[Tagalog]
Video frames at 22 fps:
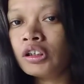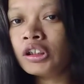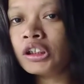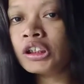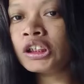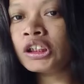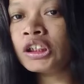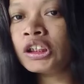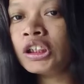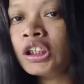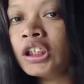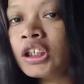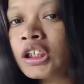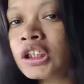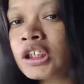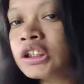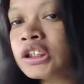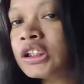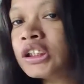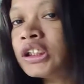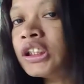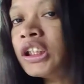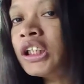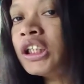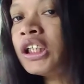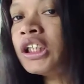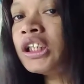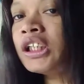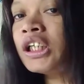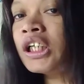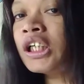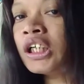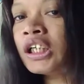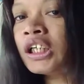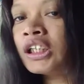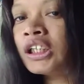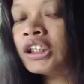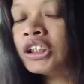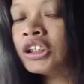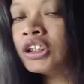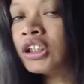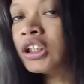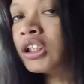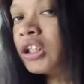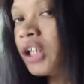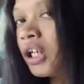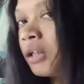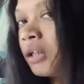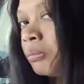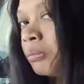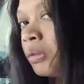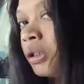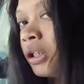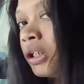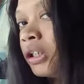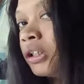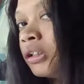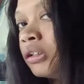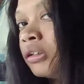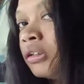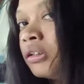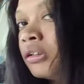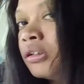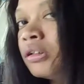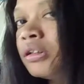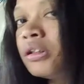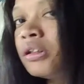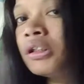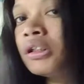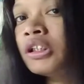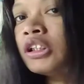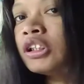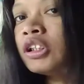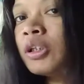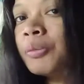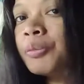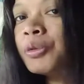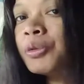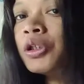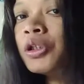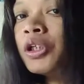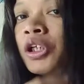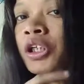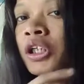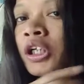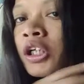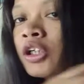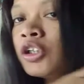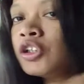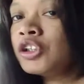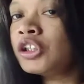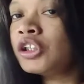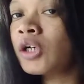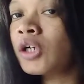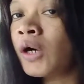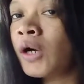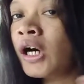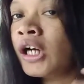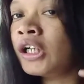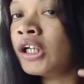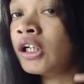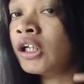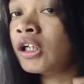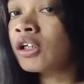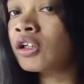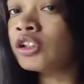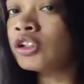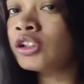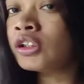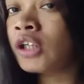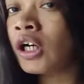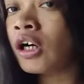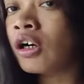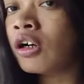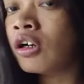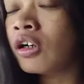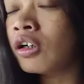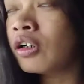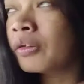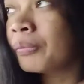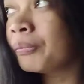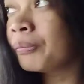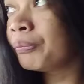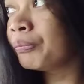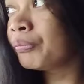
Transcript: so you can see diri na siya taman kaputan na ko siya ko anak ko siya og